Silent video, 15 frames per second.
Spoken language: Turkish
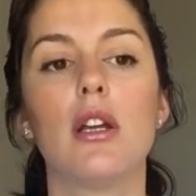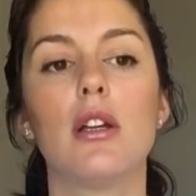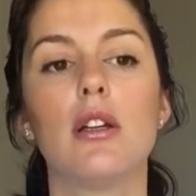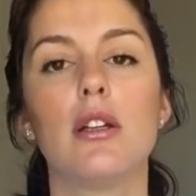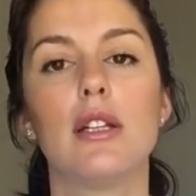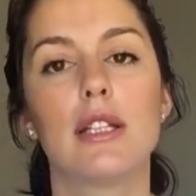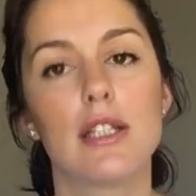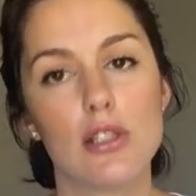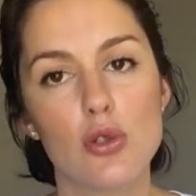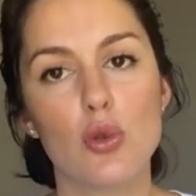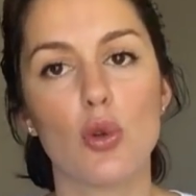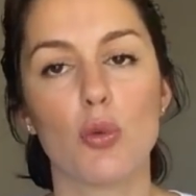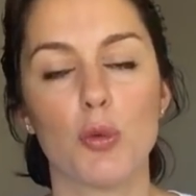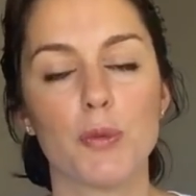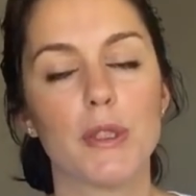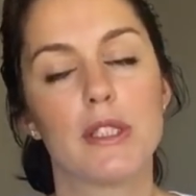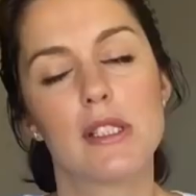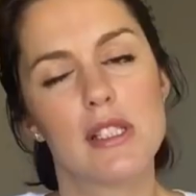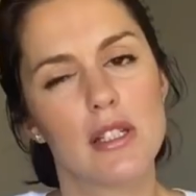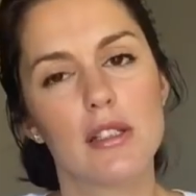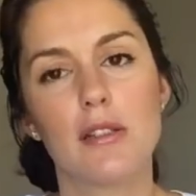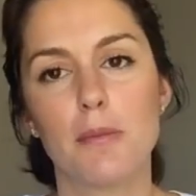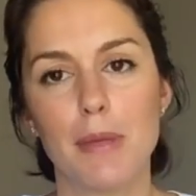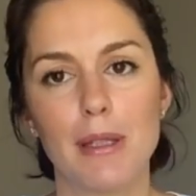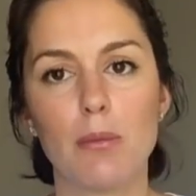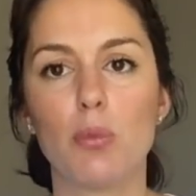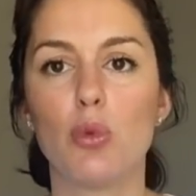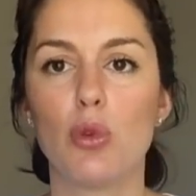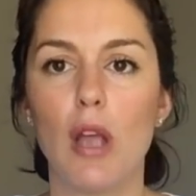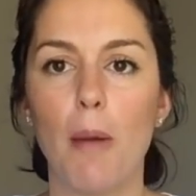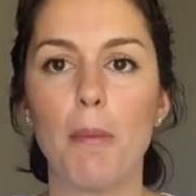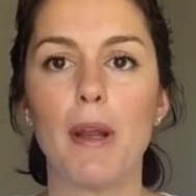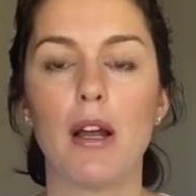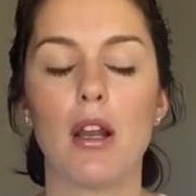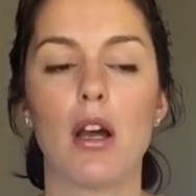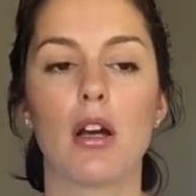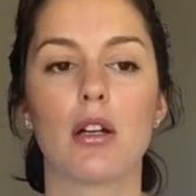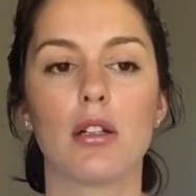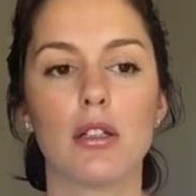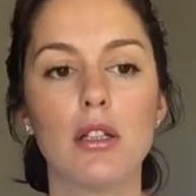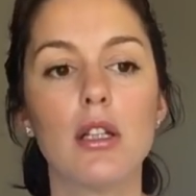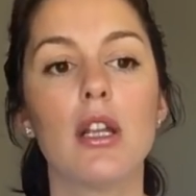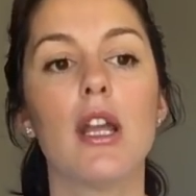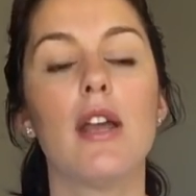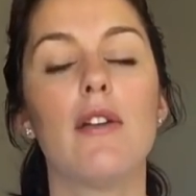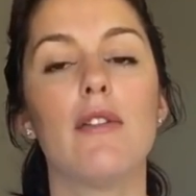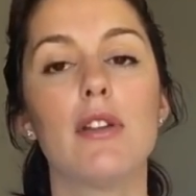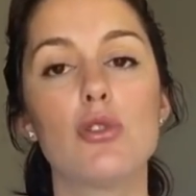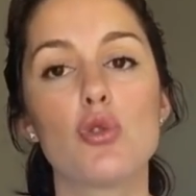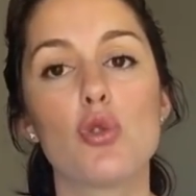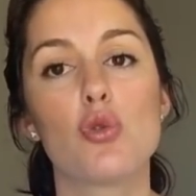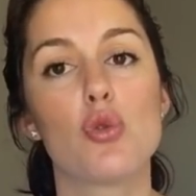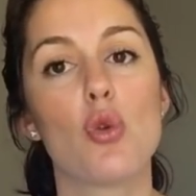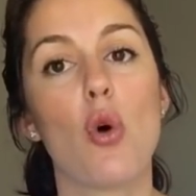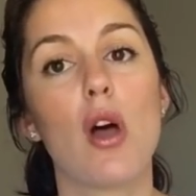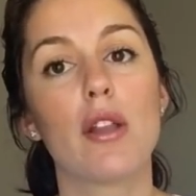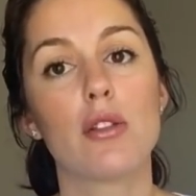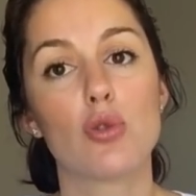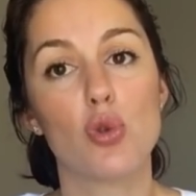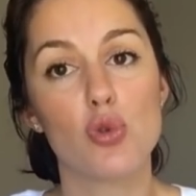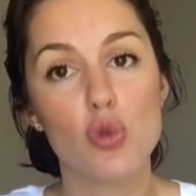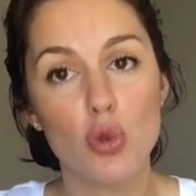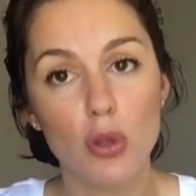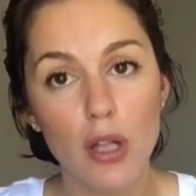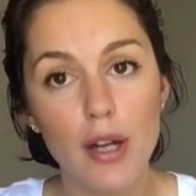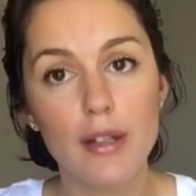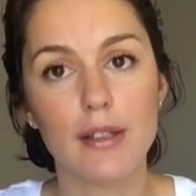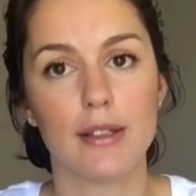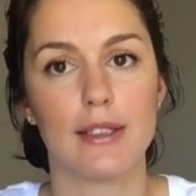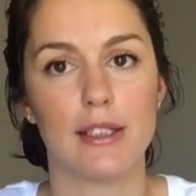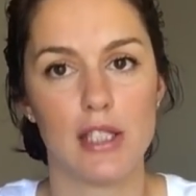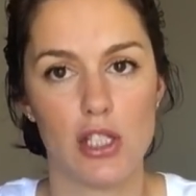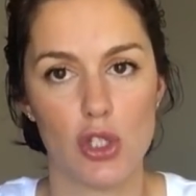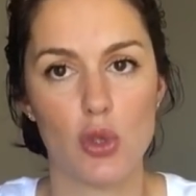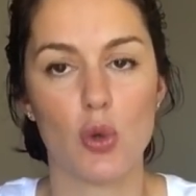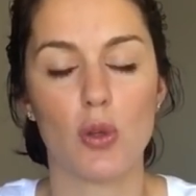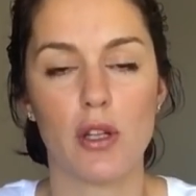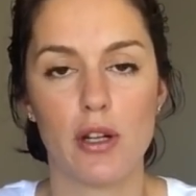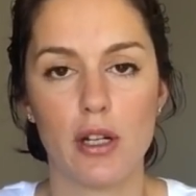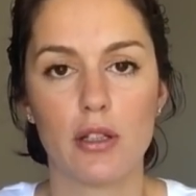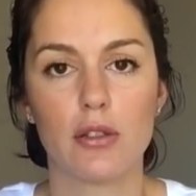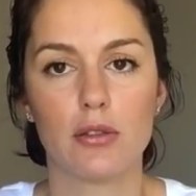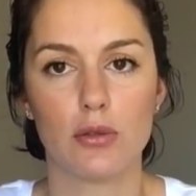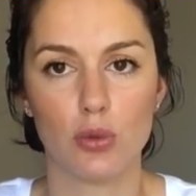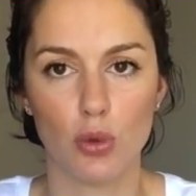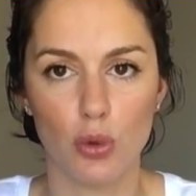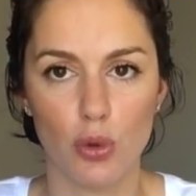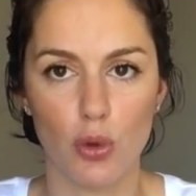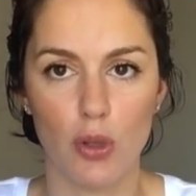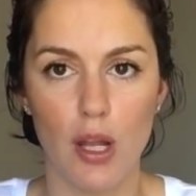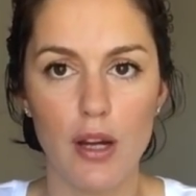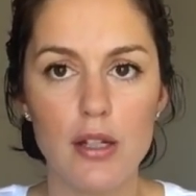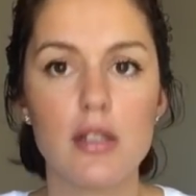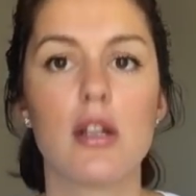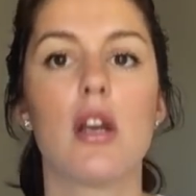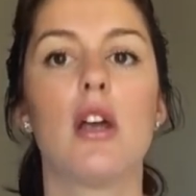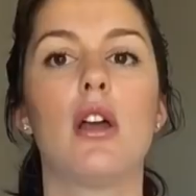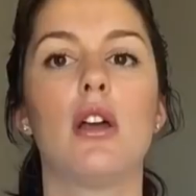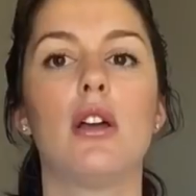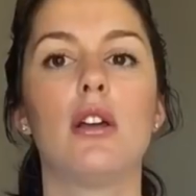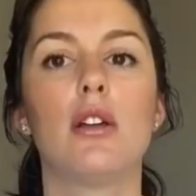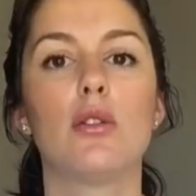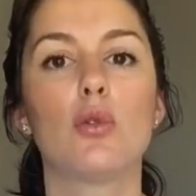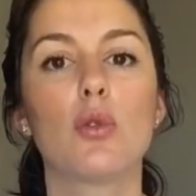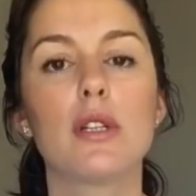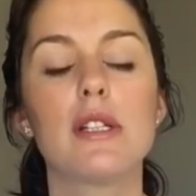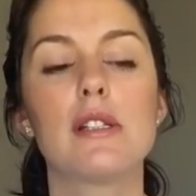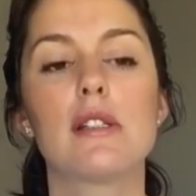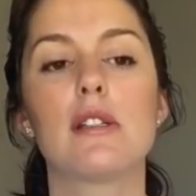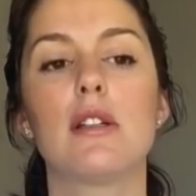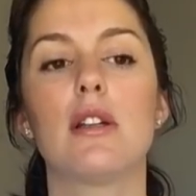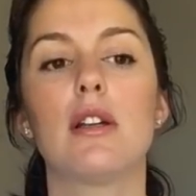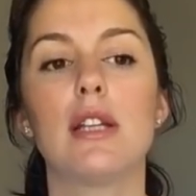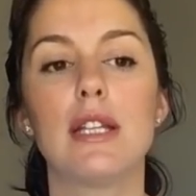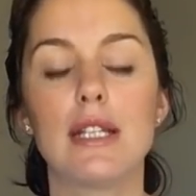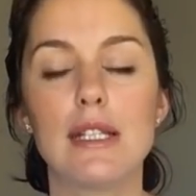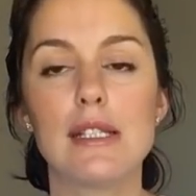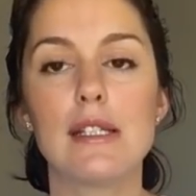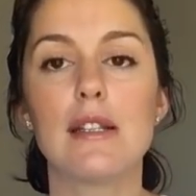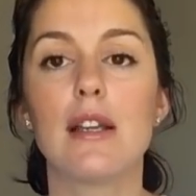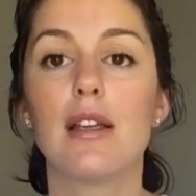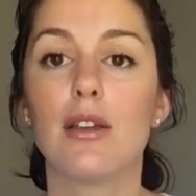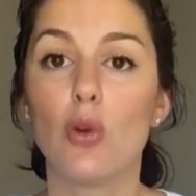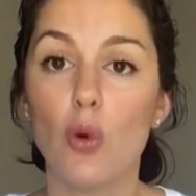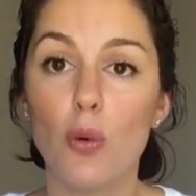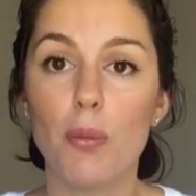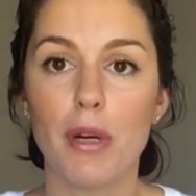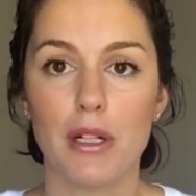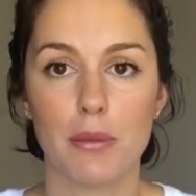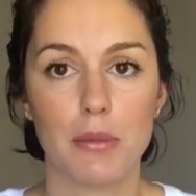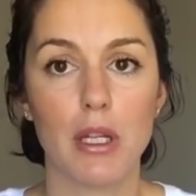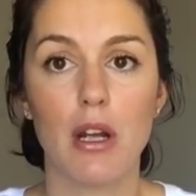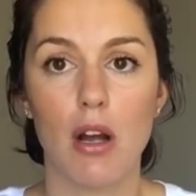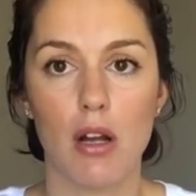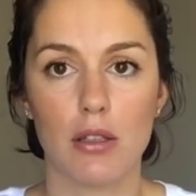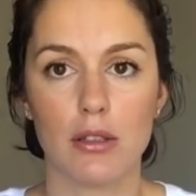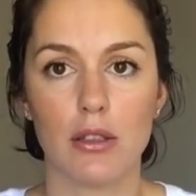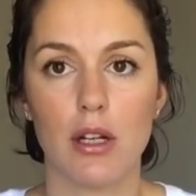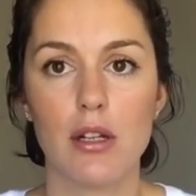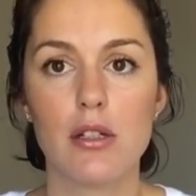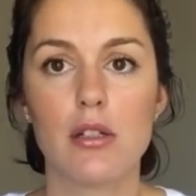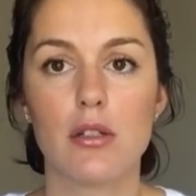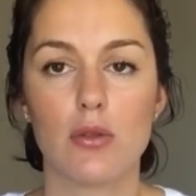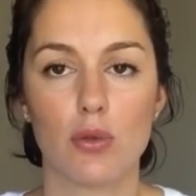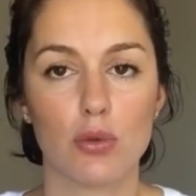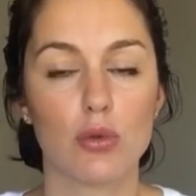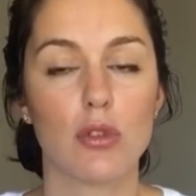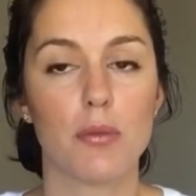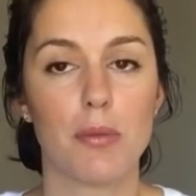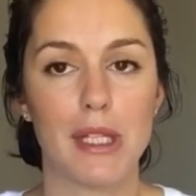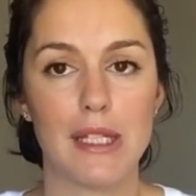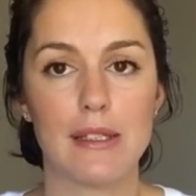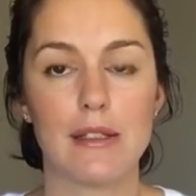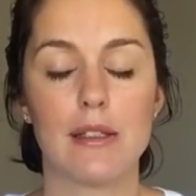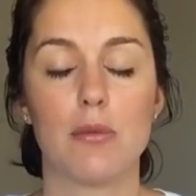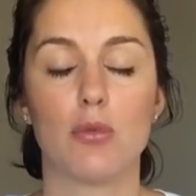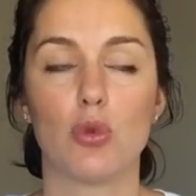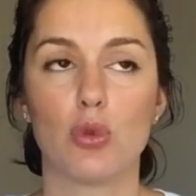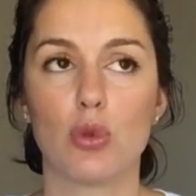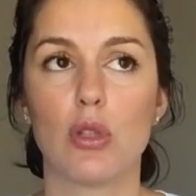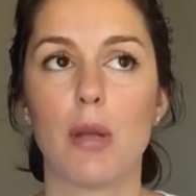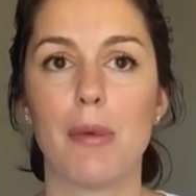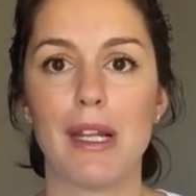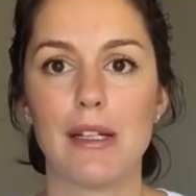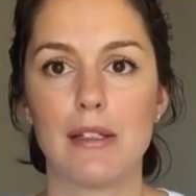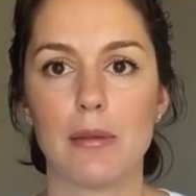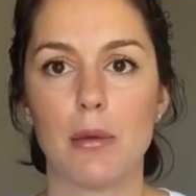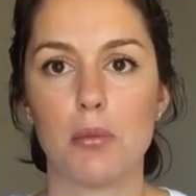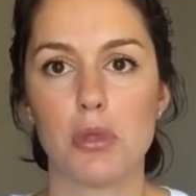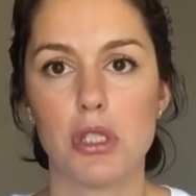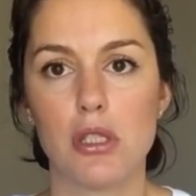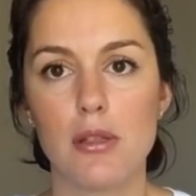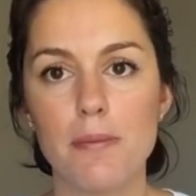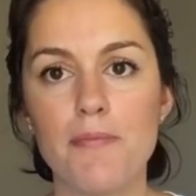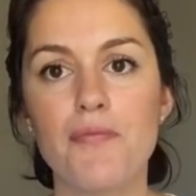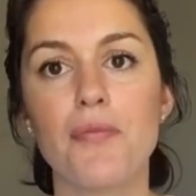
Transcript: E, ikinci doğumumda da sanırım benim bünyemle alakalı. Ve doğan çocuklar da ateşli olarak doğuyorlar. E, dolayısıyla ikisi de yoğun bakımda kaldılar. Onu da belirteyim. Duru da belirtmemiştim.